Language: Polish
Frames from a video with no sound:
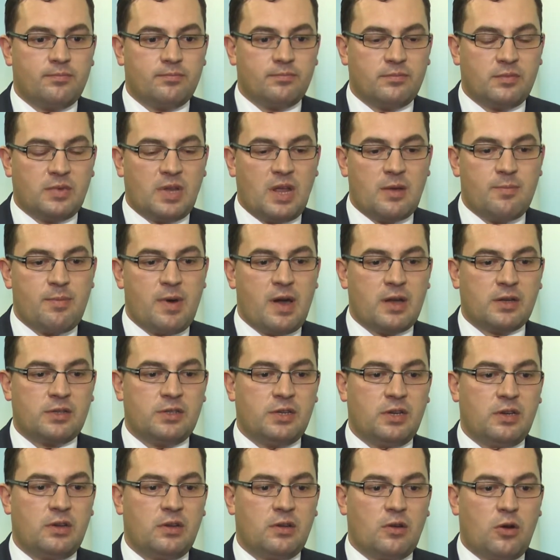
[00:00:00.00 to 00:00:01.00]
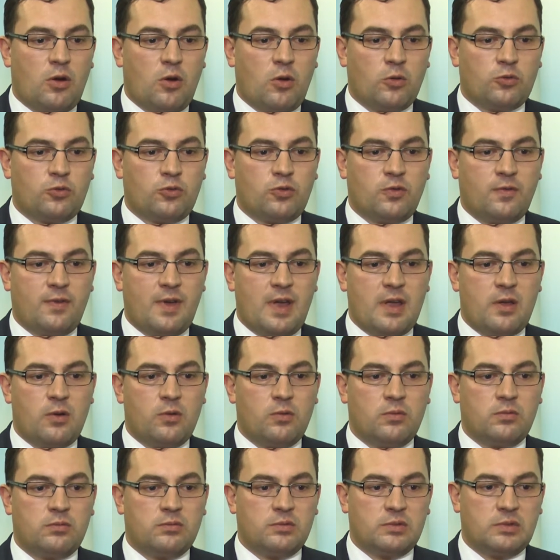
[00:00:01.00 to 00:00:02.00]
najbardziej
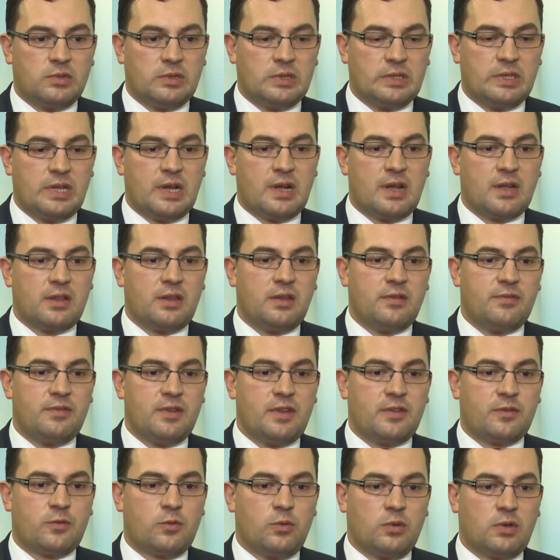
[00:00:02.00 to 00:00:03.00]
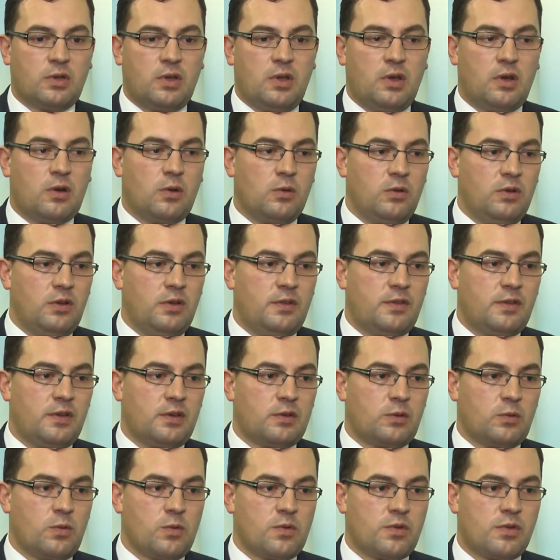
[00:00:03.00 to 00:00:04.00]
odczuwają e, negatywne skutki
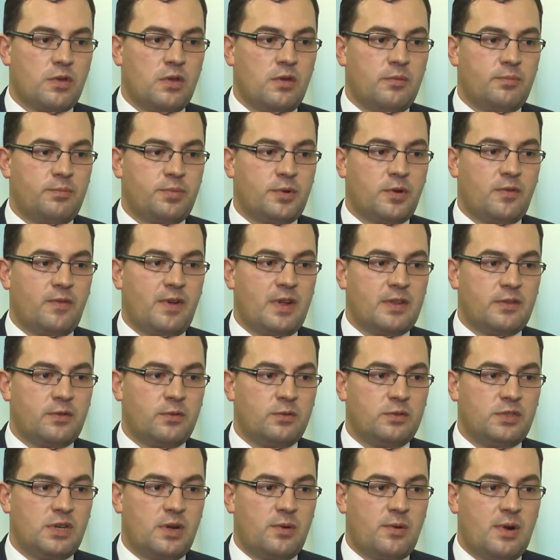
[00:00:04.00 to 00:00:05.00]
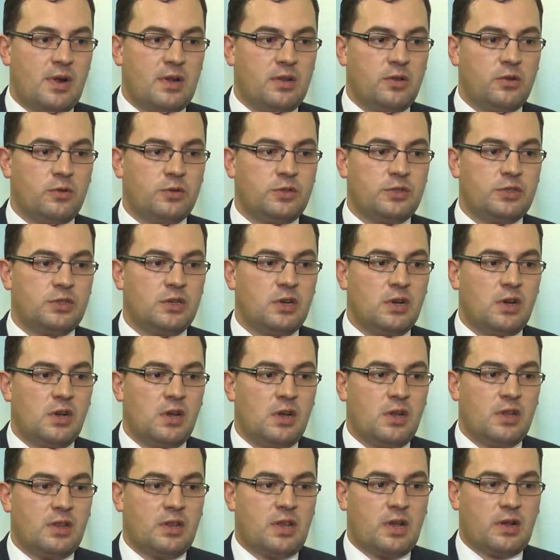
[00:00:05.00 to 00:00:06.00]
rolnicy, którzy prowadzą działalność
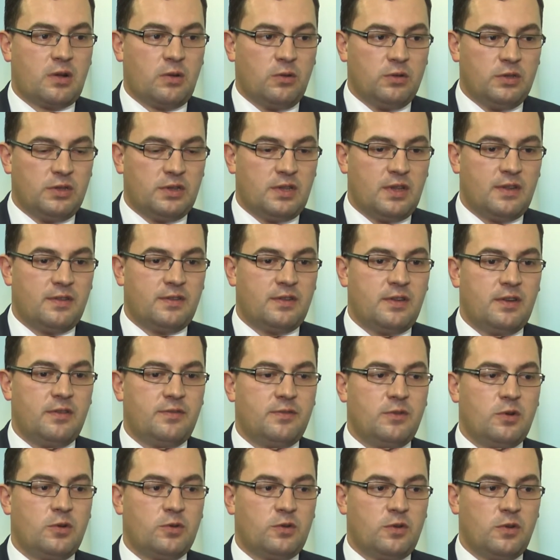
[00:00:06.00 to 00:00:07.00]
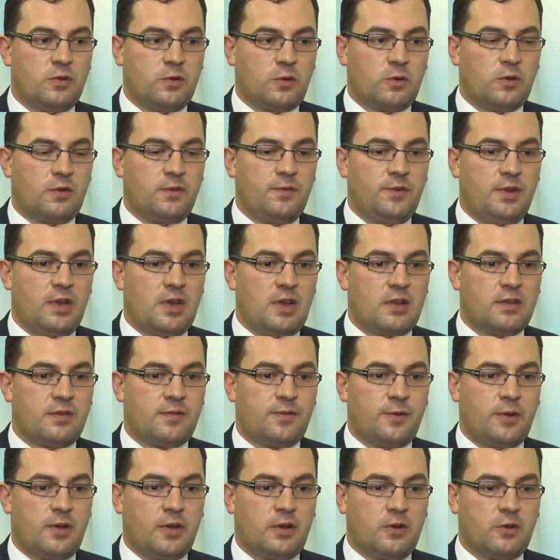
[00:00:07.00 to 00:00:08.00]
taką intensywną, chcą rozwijać
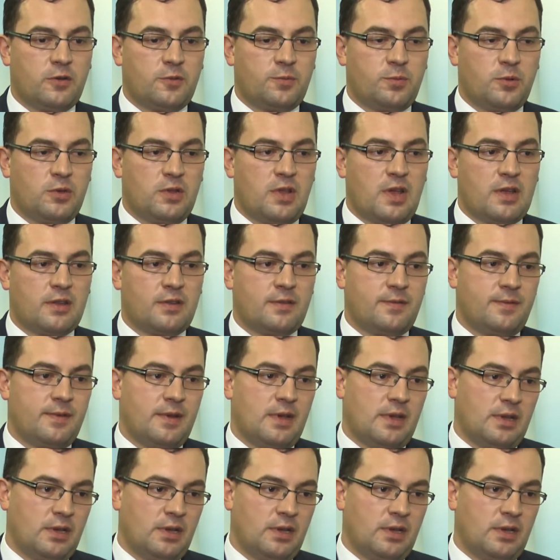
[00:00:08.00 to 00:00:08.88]
swoje gospodarstwa